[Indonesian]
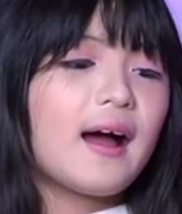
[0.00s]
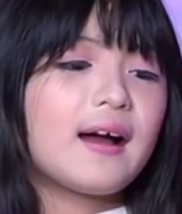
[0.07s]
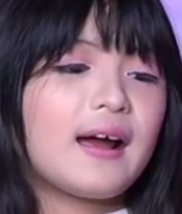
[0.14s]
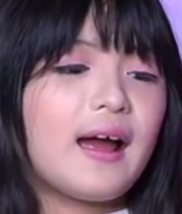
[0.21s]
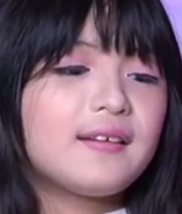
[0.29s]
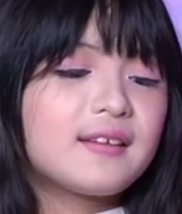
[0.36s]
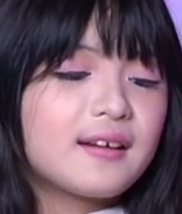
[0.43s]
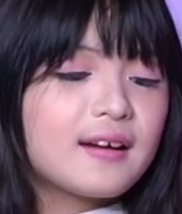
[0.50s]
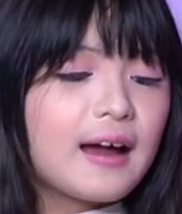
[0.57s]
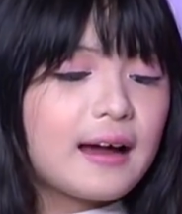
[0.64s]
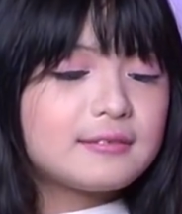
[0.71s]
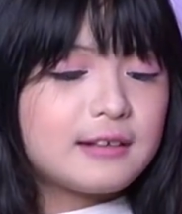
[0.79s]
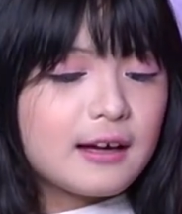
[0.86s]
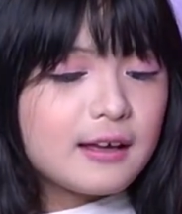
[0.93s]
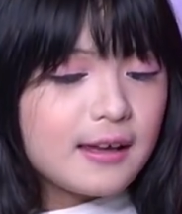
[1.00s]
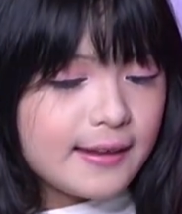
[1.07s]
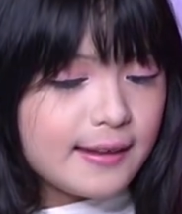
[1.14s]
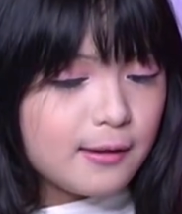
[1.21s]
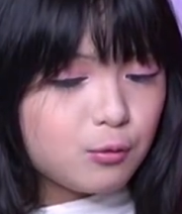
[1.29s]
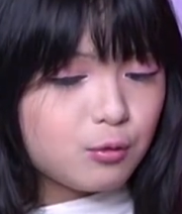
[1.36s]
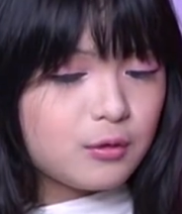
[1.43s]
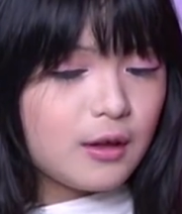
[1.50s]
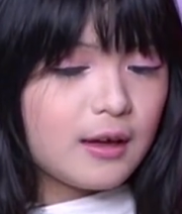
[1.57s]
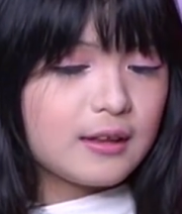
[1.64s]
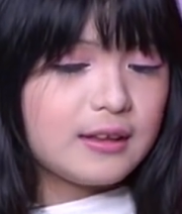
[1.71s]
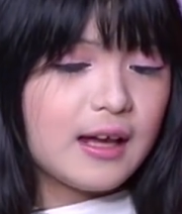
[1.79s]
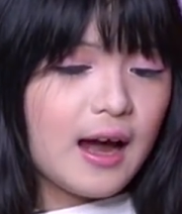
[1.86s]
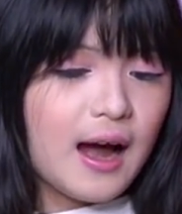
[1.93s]
ya guys, sekarang ini sudah
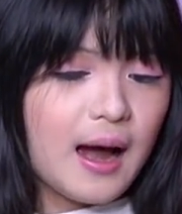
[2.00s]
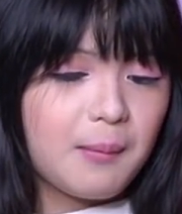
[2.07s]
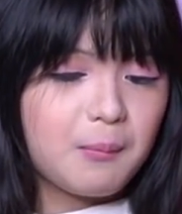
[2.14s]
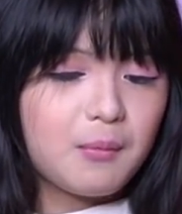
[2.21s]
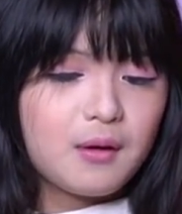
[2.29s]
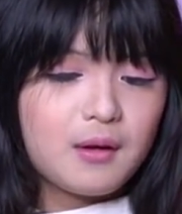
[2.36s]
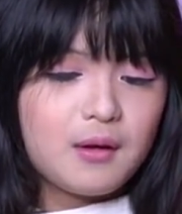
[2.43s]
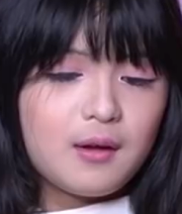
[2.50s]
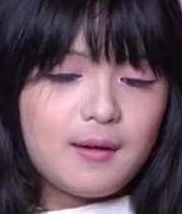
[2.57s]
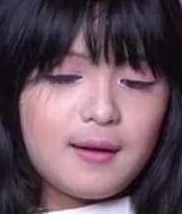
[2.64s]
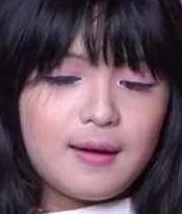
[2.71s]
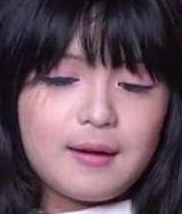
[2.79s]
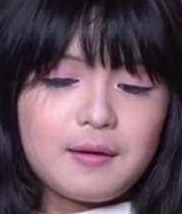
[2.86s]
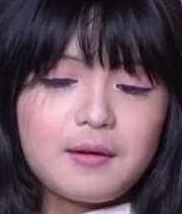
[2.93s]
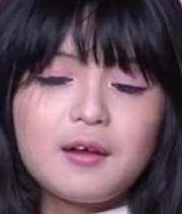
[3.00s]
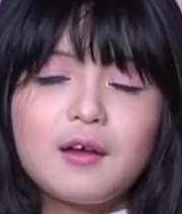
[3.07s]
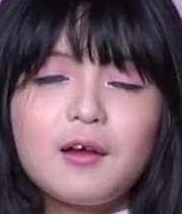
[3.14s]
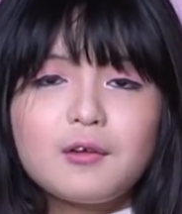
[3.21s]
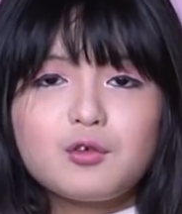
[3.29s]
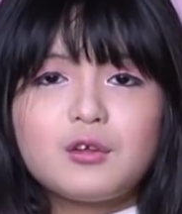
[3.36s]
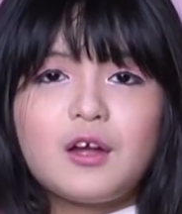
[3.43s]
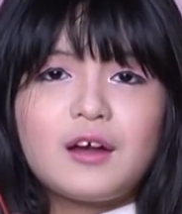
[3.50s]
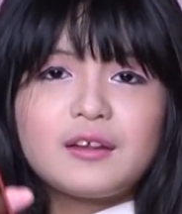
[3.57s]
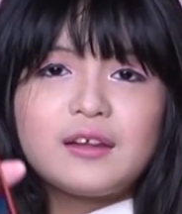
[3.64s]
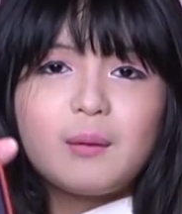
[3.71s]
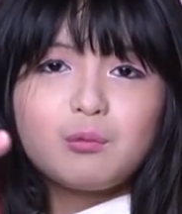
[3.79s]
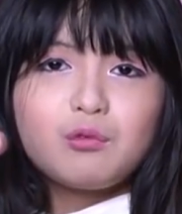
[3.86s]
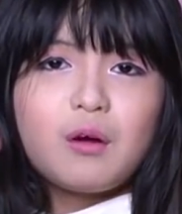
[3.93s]
jam sudah
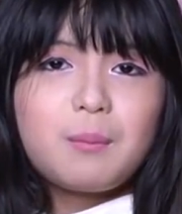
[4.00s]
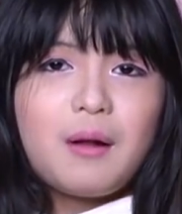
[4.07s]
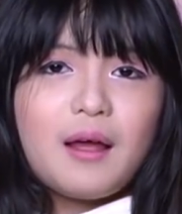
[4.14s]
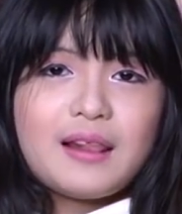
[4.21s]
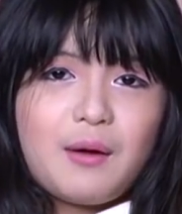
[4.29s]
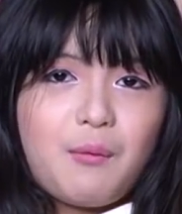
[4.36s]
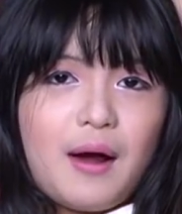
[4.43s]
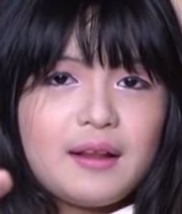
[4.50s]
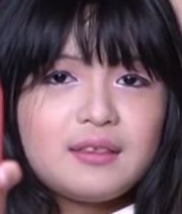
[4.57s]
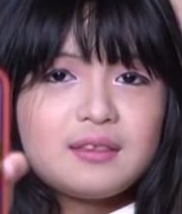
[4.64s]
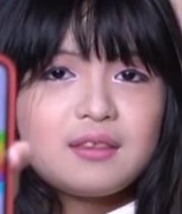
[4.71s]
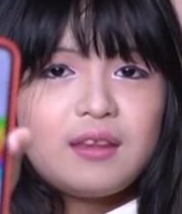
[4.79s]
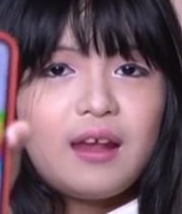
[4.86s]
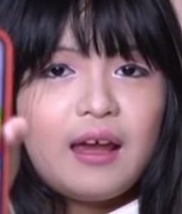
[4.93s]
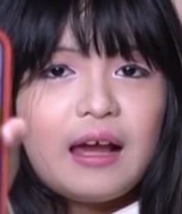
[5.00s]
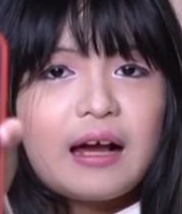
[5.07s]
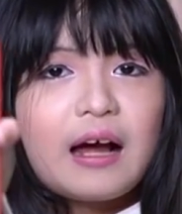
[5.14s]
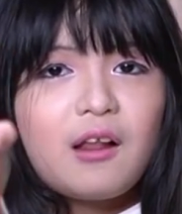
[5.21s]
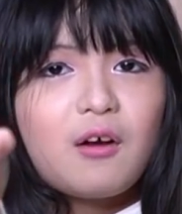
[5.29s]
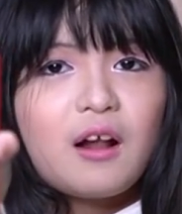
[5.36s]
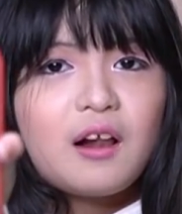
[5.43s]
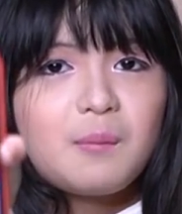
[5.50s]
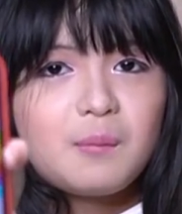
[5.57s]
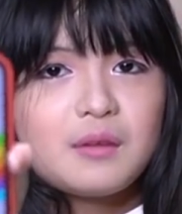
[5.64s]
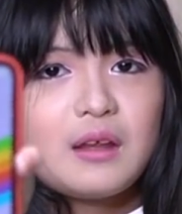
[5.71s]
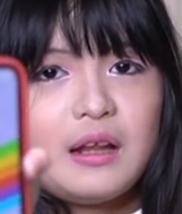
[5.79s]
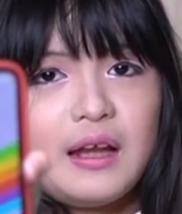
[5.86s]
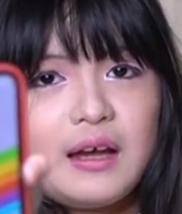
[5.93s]
jam 12 lewat. Nih, kalau kalian
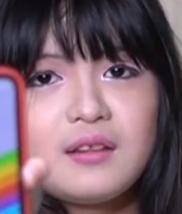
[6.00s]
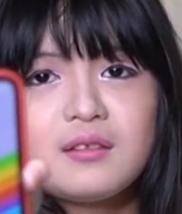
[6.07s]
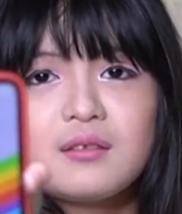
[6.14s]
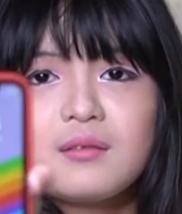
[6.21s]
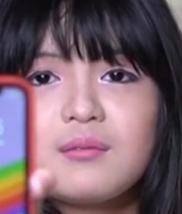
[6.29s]
bisa lihat.